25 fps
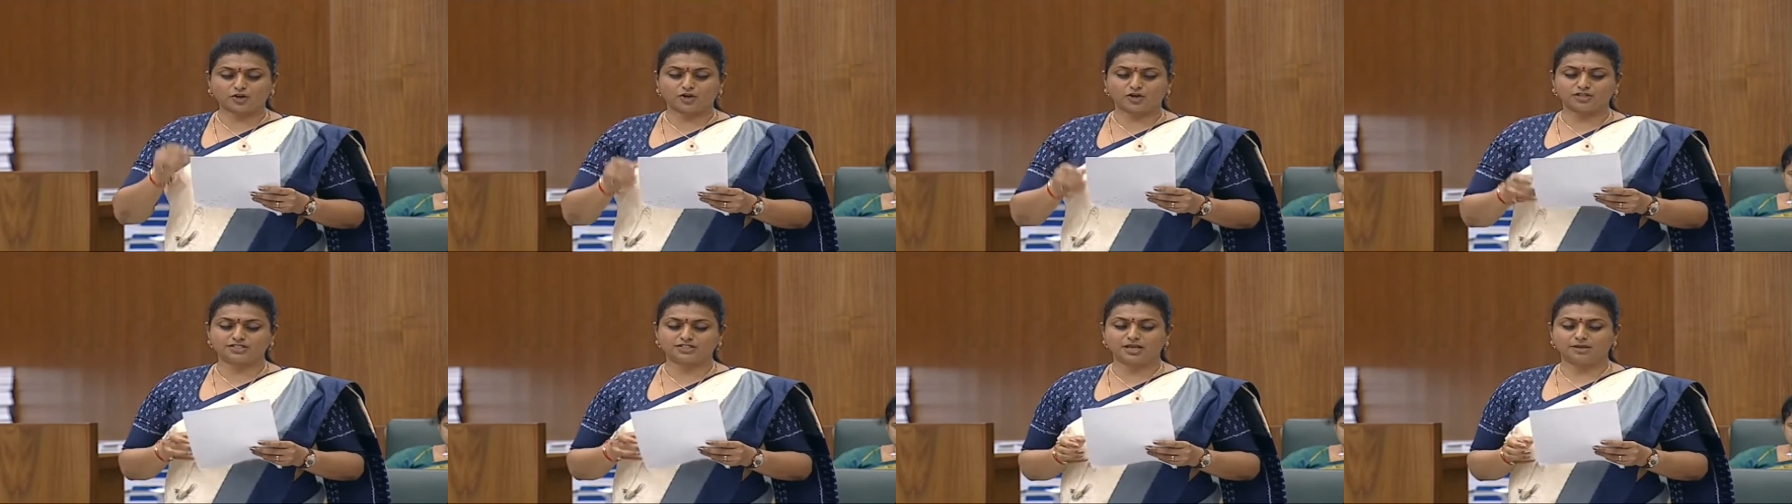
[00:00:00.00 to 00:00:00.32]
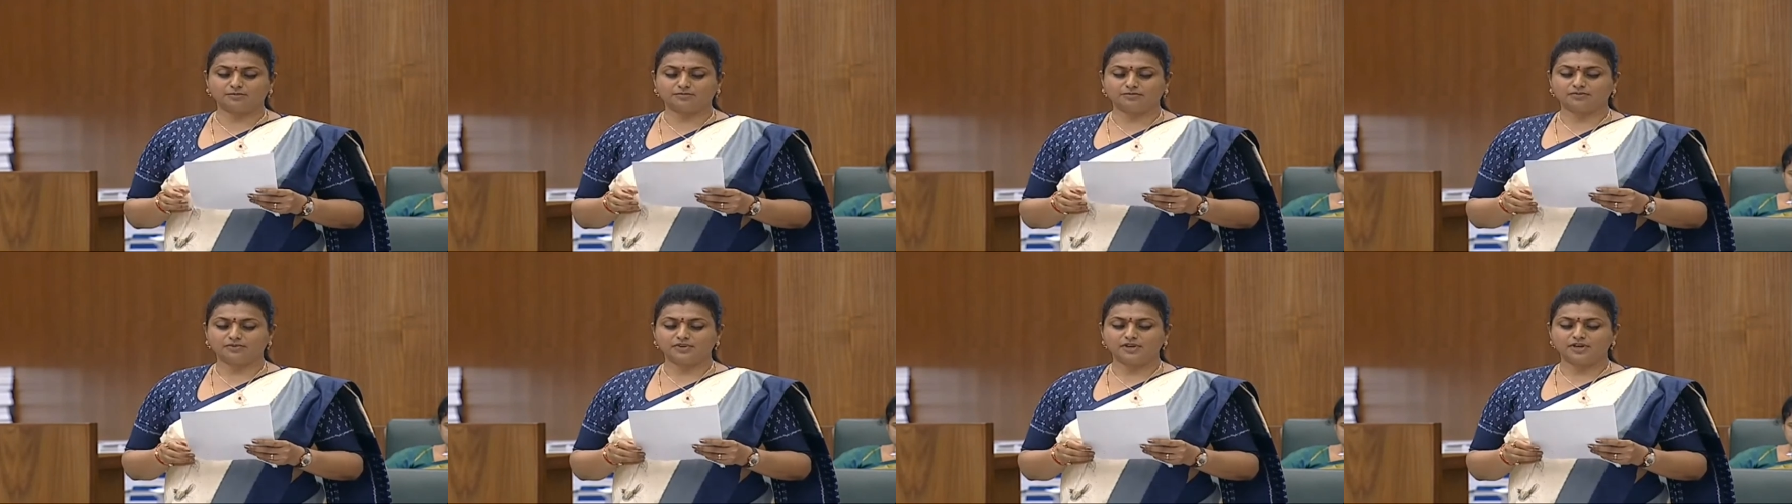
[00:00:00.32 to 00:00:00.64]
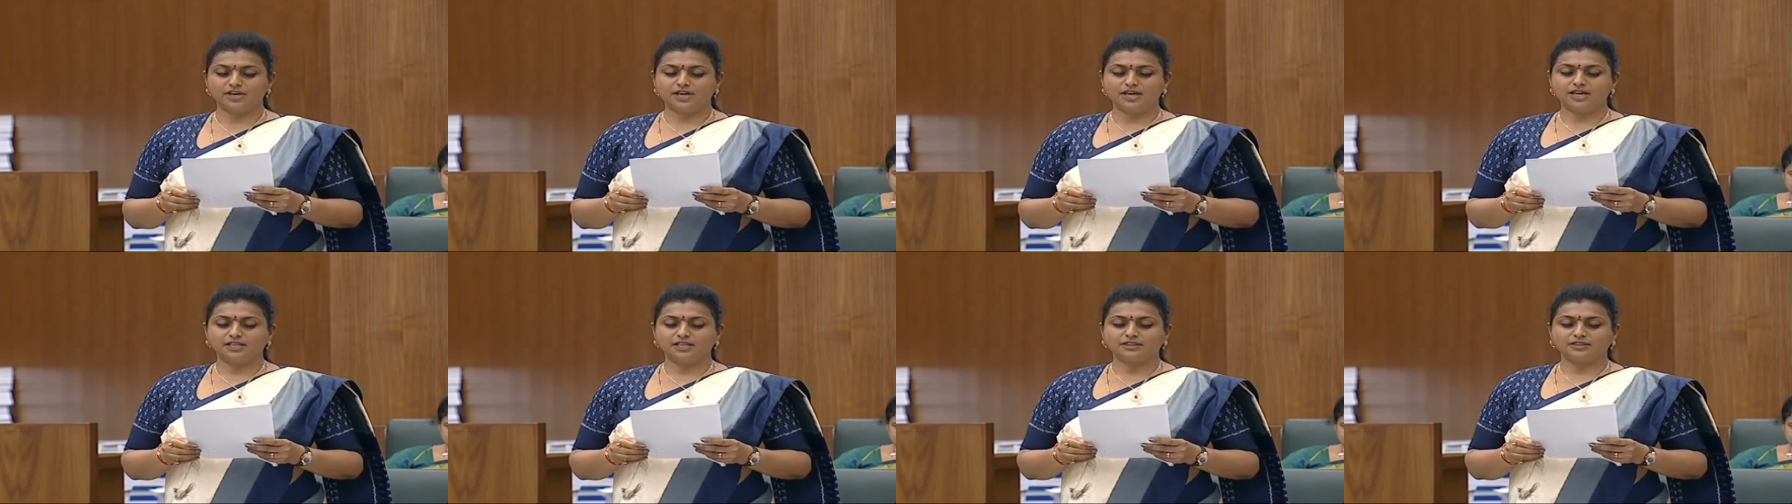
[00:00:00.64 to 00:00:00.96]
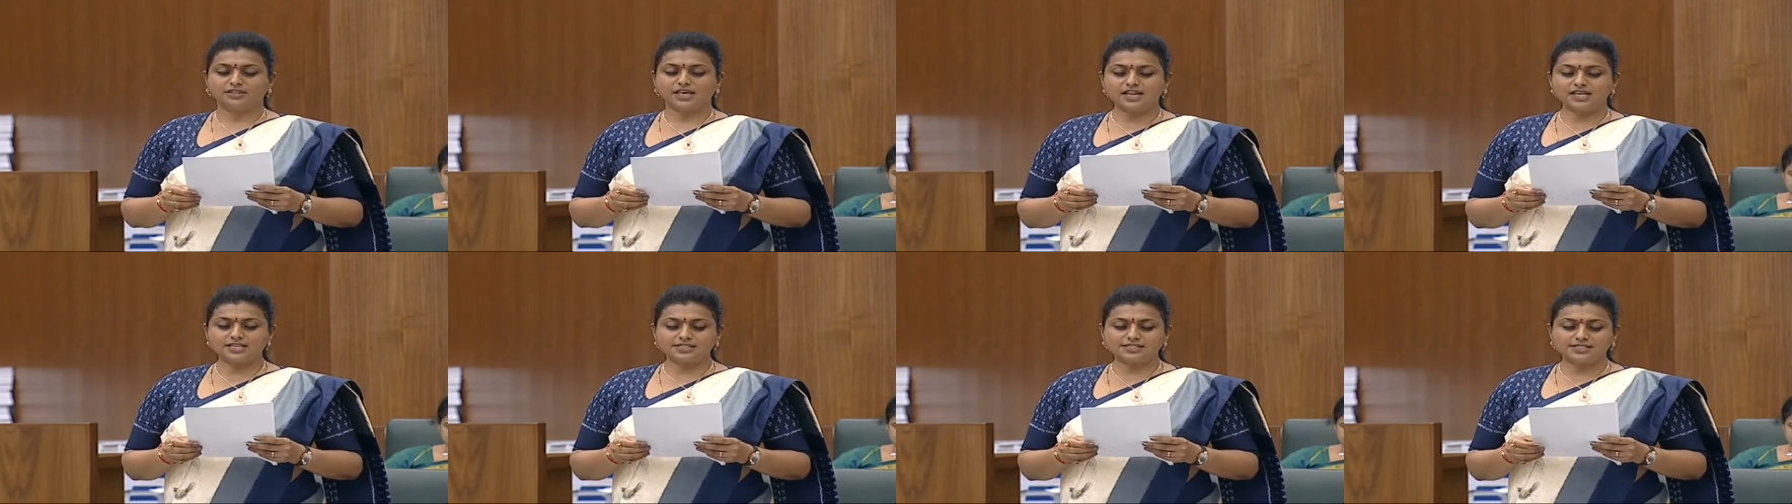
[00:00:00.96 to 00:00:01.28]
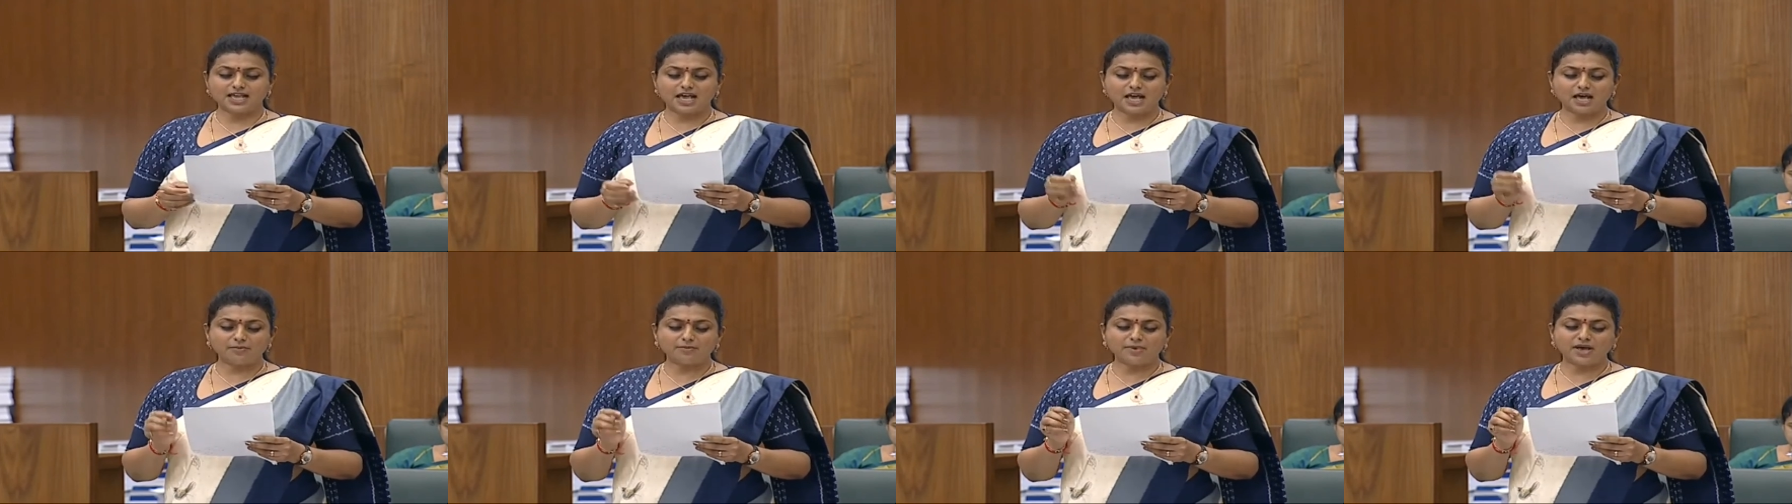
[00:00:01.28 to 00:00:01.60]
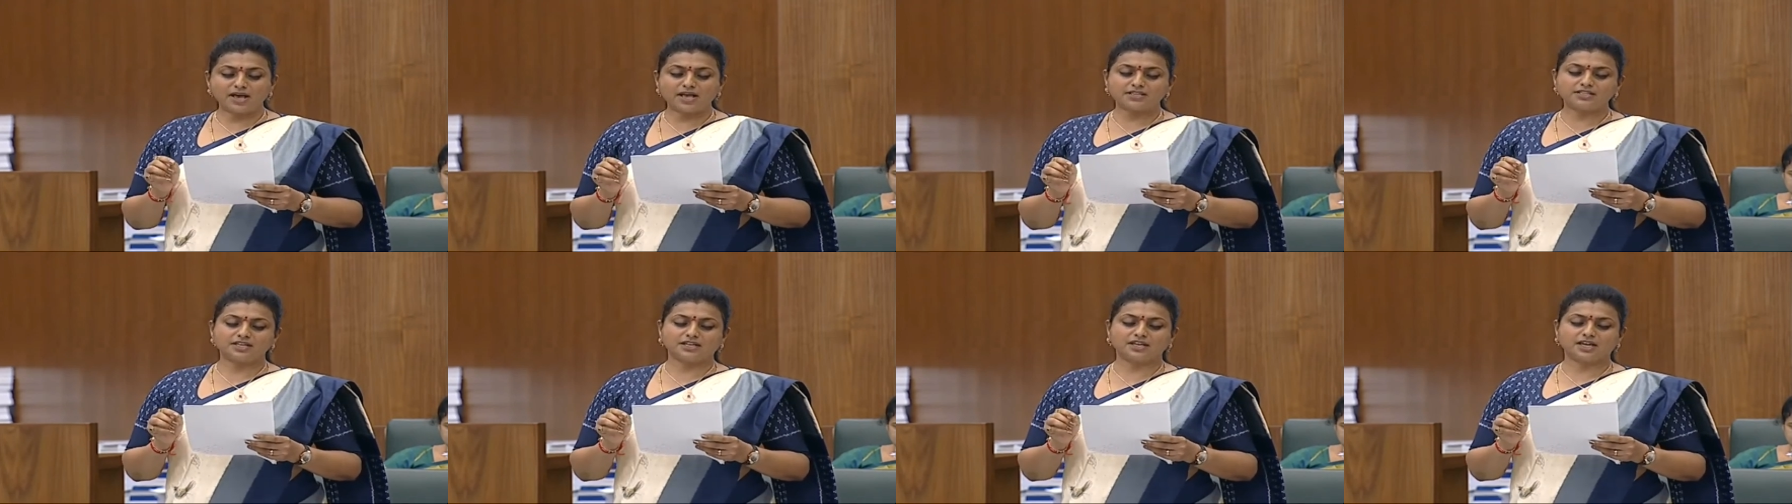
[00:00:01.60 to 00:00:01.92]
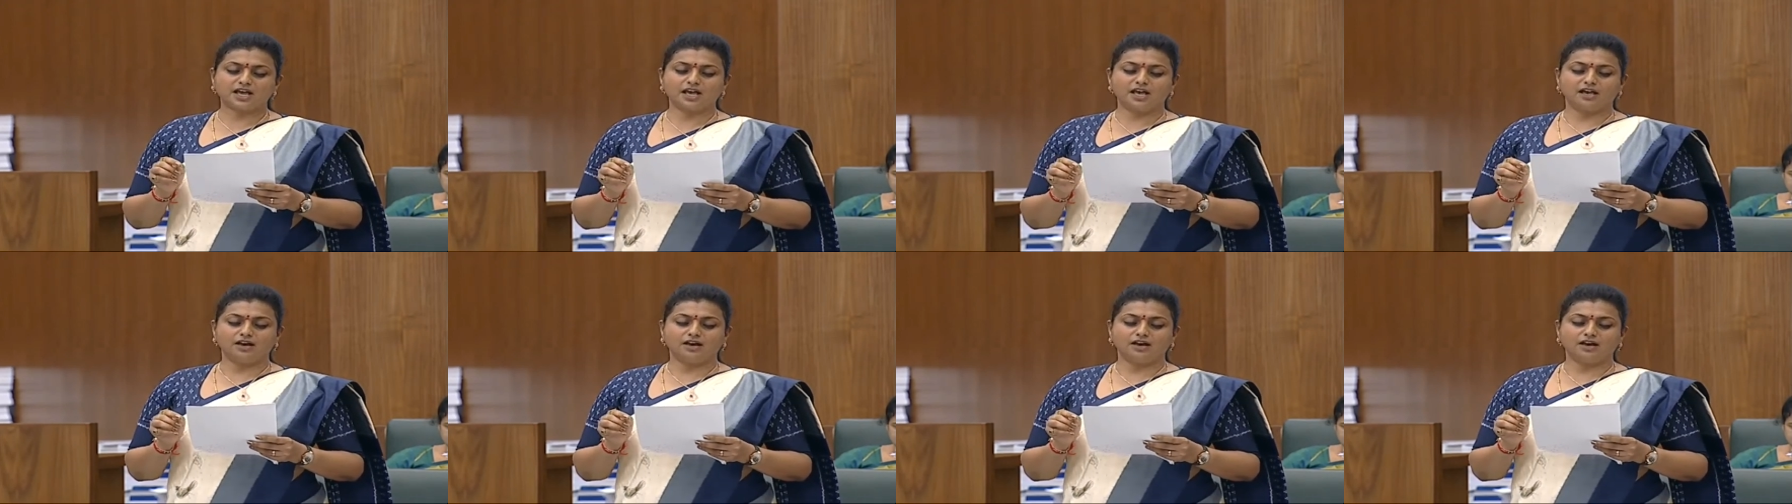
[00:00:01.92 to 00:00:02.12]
కోసం తన సామాజిక